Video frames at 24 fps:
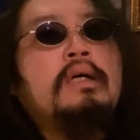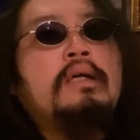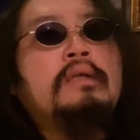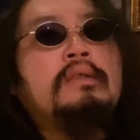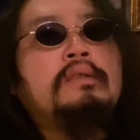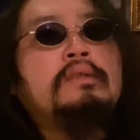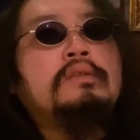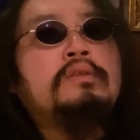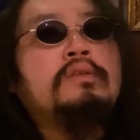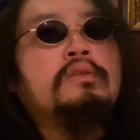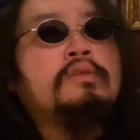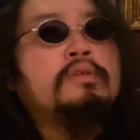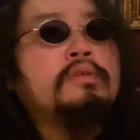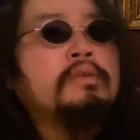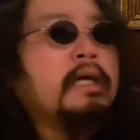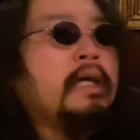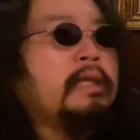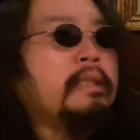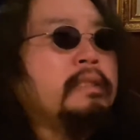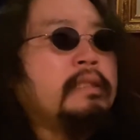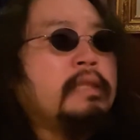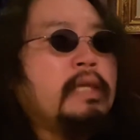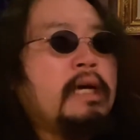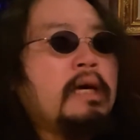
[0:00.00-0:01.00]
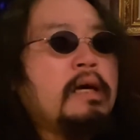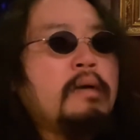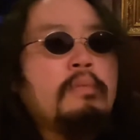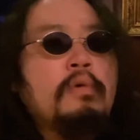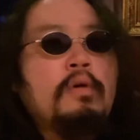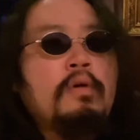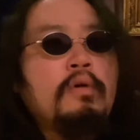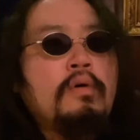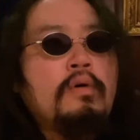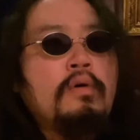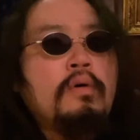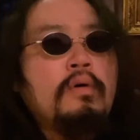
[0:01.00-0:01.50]
余裕があったら
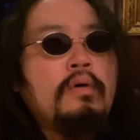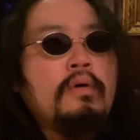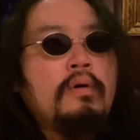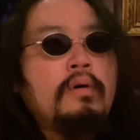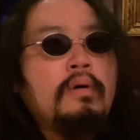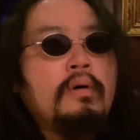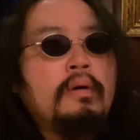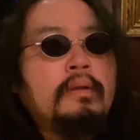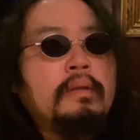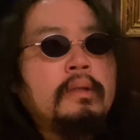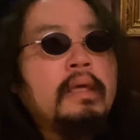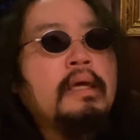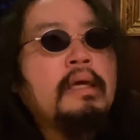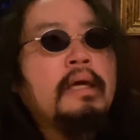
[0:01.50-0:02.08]
もうね、